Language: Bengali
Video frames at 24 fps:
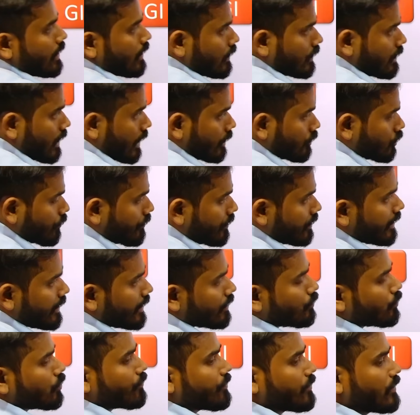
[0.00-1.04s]
কাট অফ ক্লিয়ার
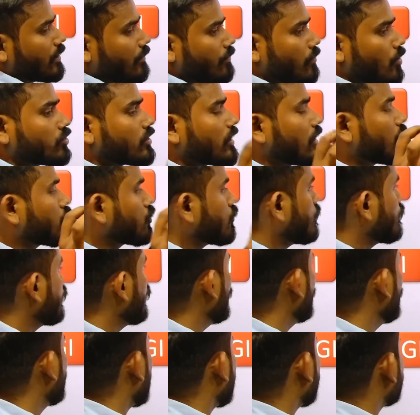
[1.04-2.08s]
করে ফেলবো তাহলে তুমি ভুল
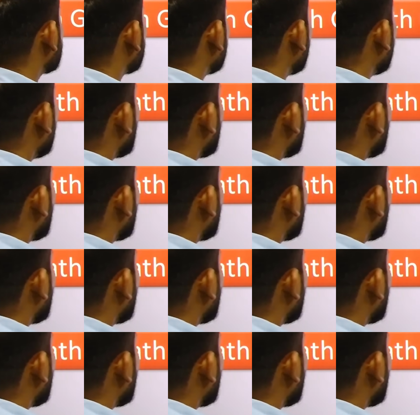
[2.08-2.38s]
ভাবছো